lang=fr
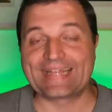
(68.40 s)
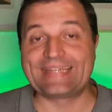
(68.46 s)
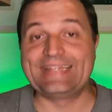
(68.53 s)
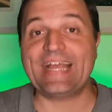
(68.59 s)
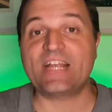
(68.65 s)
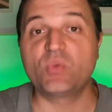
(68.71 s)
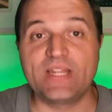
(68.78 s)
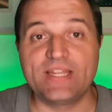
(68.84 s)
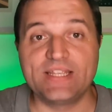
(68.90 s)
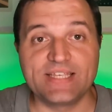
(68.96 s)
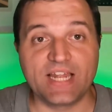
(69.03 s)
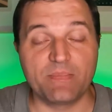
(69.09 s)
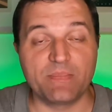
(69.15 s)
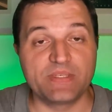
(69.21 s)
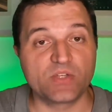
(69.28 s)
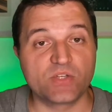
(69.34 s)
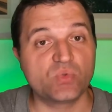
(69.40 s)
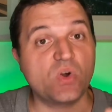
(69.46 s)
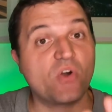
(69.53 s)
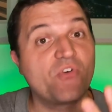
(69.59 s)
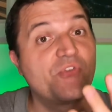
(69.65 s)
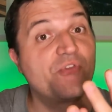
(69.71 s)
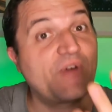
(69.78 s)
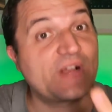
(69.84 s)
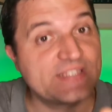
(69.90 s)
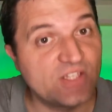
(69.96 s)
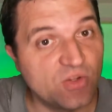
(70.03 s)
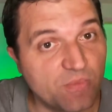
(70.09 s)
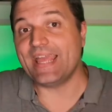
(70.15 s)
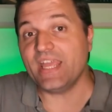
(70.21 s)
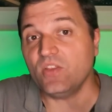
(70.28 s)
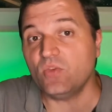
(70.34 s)
d'actualiser la mise à jour
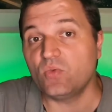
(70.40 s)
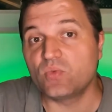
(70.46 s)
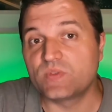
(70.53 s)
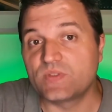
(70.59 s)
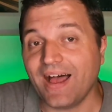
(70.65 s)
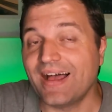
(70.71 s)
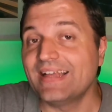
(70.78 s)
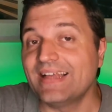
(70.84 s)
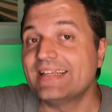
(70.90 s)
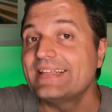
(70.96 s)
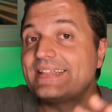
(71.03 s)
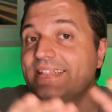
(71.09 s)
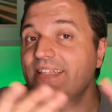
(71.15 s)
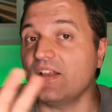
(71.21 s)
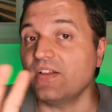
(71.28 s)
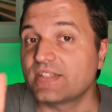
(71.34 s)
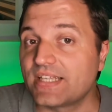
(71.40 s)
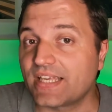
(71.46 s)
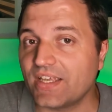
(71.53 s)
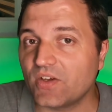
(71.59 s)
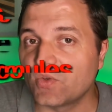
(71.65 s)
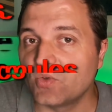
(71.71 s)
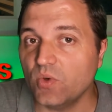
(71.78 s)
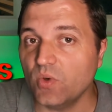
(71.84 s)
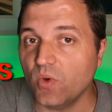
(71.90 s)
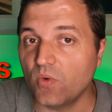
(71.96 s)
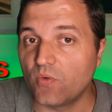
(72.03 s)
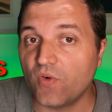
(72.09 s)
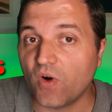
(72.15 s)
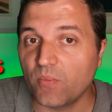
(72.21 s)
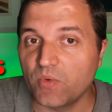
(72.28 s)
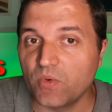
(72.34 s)
facilement. Et tout ça sans écrire de
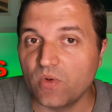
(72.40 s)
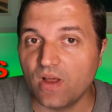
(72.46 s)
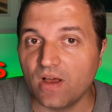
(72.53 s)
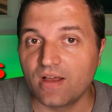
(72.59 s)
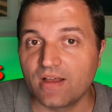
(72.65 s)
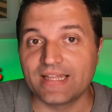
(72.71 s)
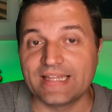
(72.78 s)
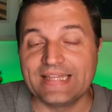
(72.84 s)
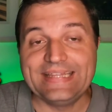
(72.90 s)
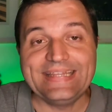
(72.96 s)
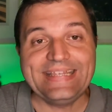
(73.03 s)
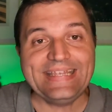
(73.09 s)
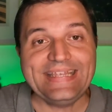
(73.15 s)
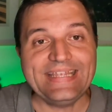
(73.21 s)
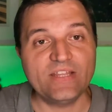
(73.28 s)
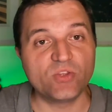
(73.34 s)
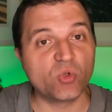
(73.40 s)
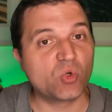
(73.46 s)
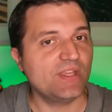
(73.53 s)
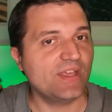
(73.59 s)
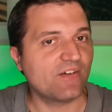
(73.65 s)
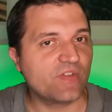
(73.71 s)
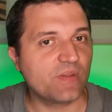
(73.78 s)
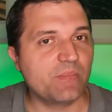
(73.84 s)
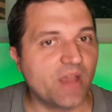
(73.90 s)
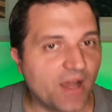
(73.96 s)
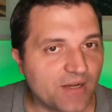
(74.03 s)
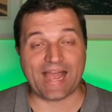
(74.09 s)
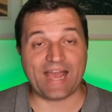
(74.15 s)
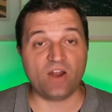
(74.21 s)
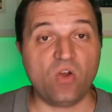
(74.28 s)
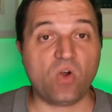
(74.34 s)
formule ni de coder en
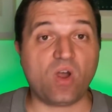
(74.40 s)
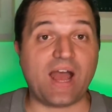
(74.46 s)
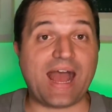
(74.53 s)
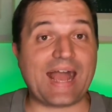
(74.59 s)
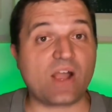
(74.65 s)
VBA. Alors, à